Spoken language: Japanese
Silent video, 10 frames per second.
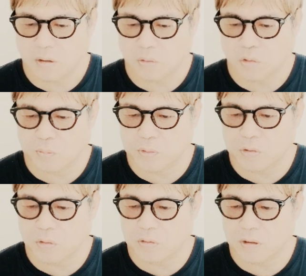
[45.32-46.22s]
手のトップ
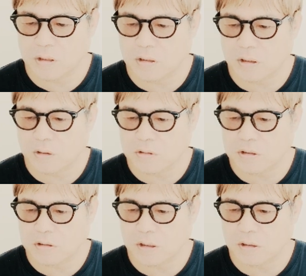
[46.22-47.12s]
女優らしからぬ
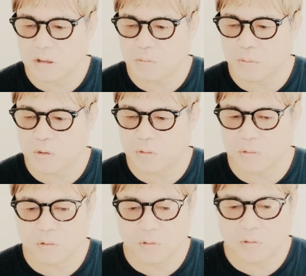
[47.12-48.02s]
自然体の魅
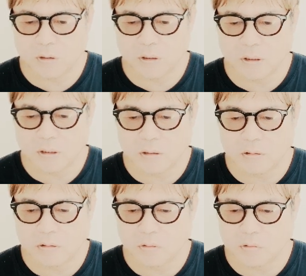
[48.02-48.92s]
力の一つだがや
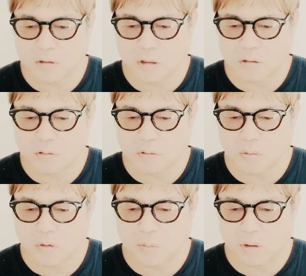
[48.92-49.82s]
りすぎを指摘する
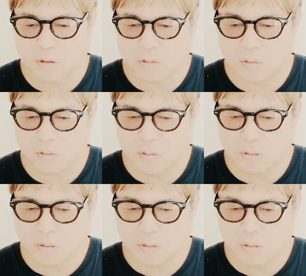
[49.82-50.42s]
声もあると